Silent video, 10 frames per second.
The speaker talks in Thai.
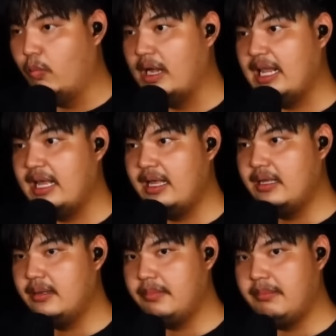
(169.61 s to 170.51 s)
หัวละ
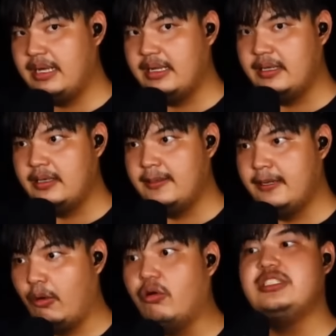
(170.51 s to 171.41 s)
ประมาณ
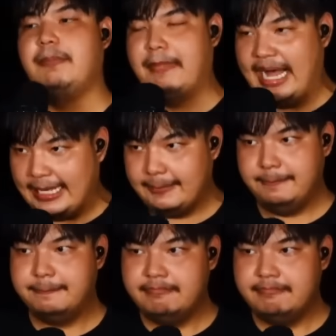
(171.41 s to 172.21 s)
60 บาท